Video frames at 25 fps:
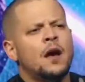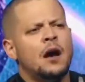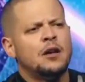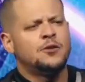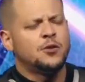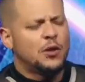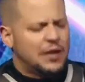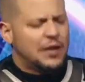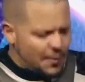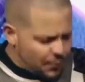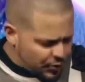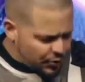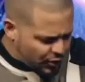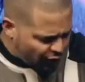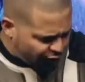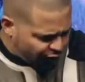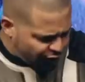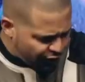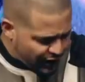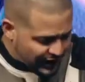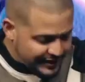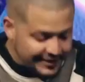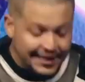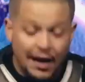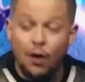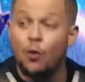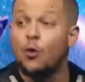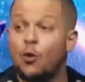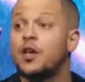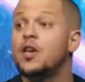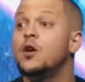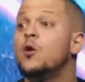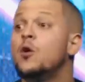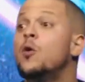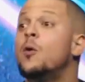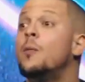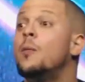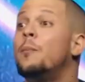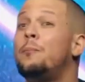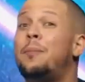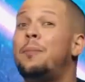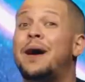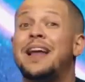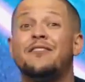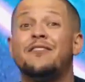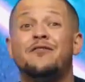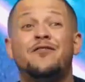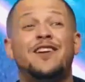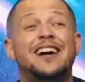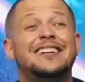Mas eu lembro que eu fui até o Rio
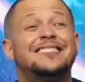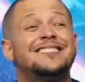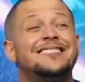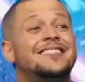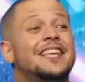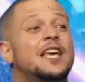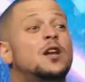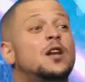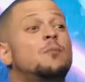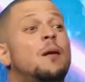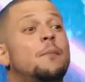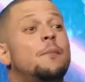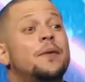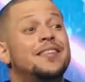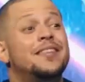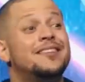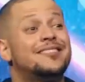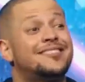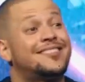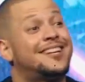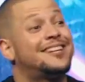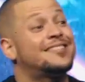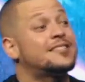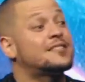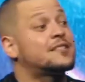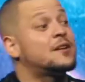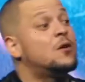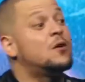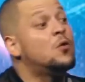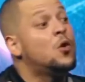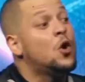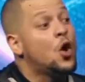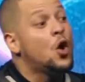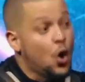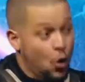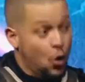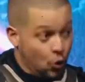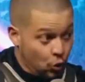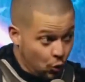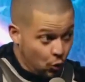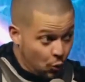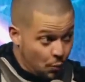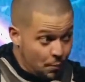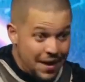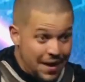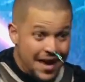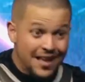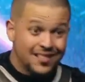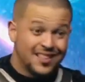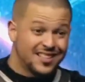para fazer uma ministração no
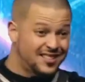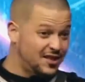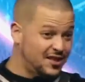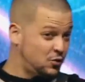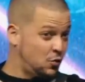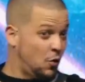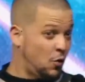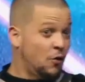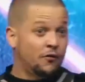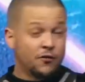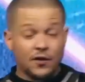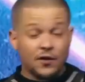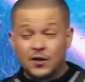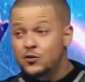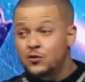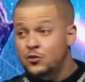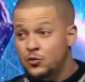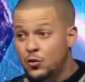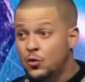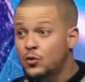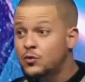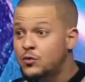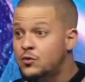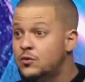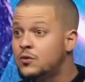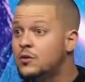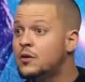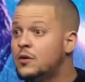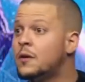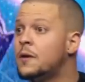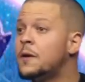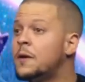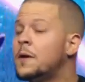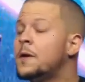meio desses conflitos todos.